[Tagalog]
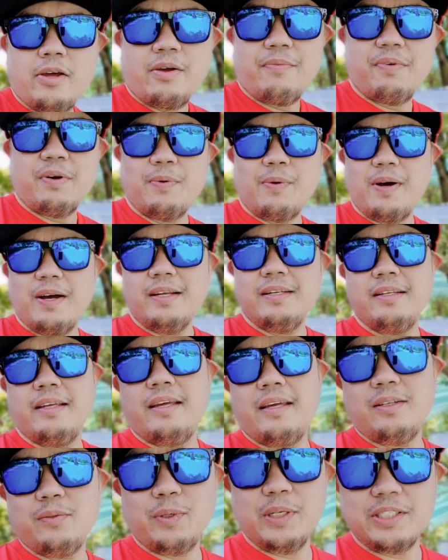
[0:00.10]
everyone
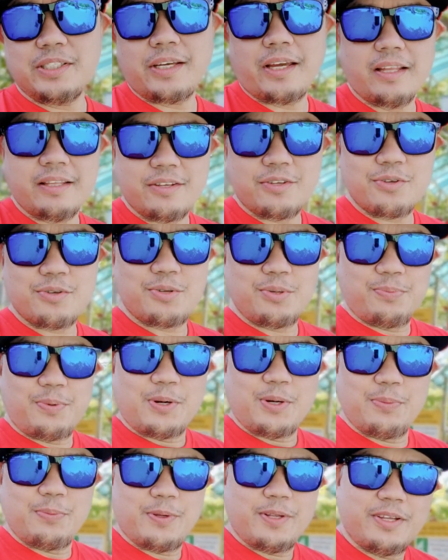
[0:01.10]
and once again this is your bro
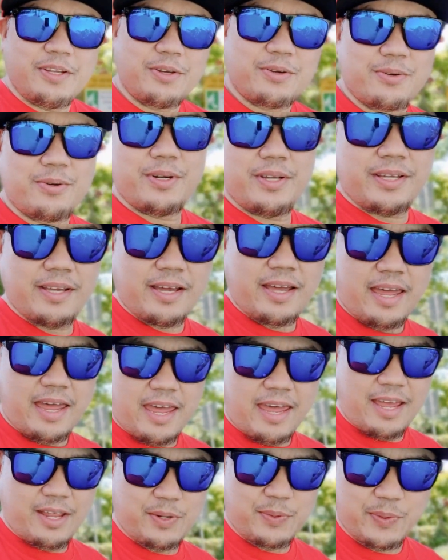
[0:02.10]
in Korea
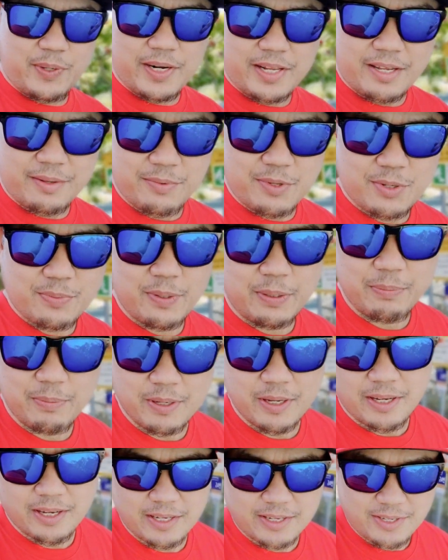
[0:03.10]
and welcome to my
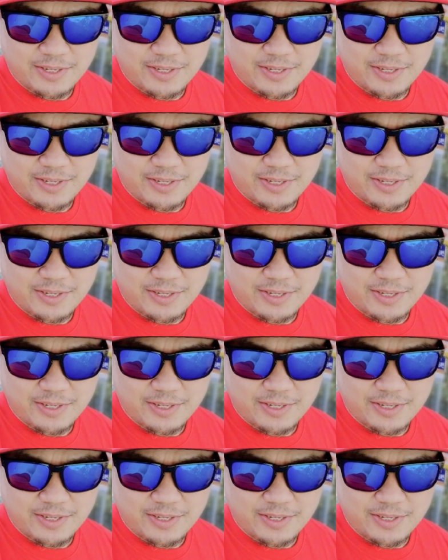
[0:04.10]
vlog.